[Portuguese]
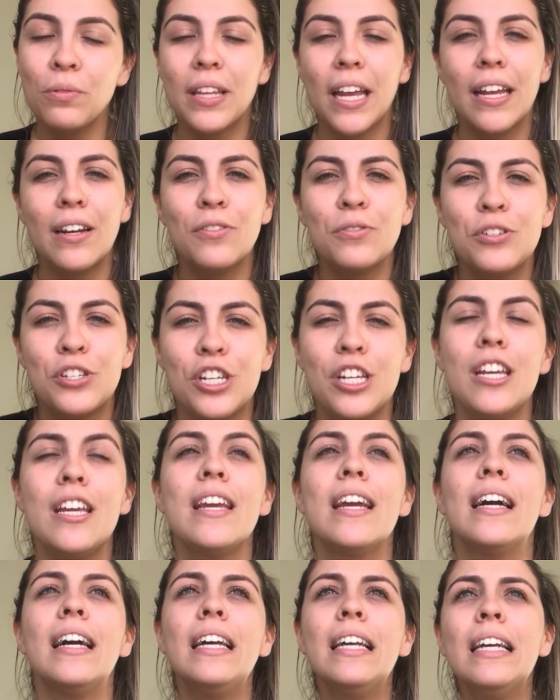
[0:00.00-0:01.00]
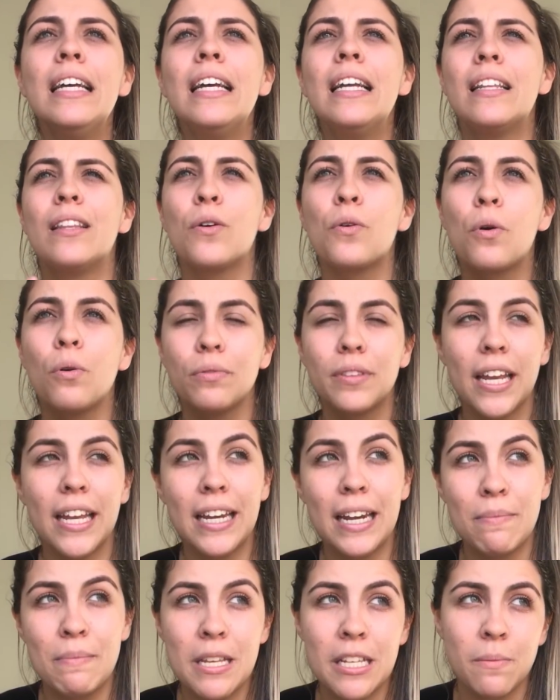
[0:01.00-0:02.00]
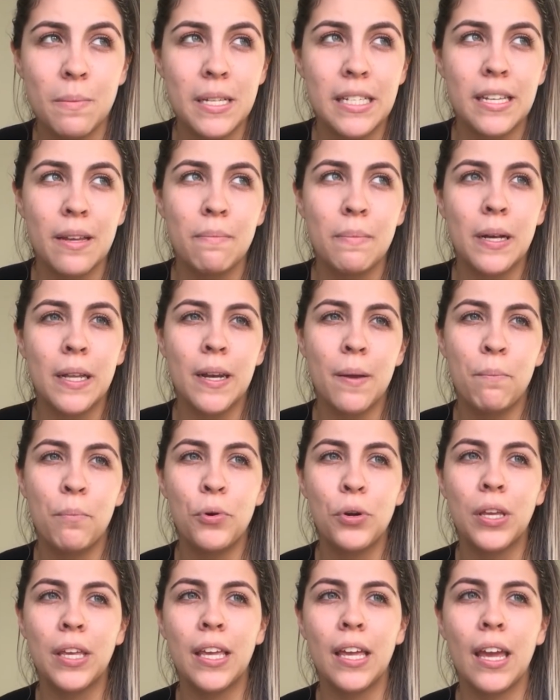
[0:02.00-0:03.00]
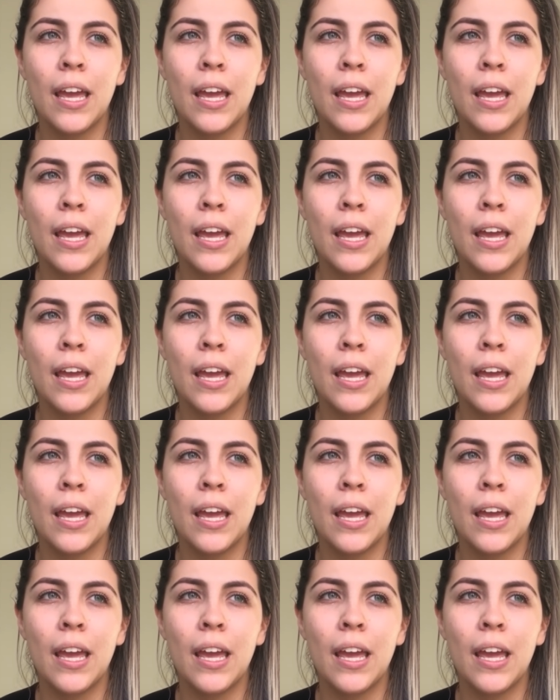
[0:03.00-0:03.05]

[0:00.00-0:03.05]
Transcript: Eu não contei no dia, não contei na mesma semana,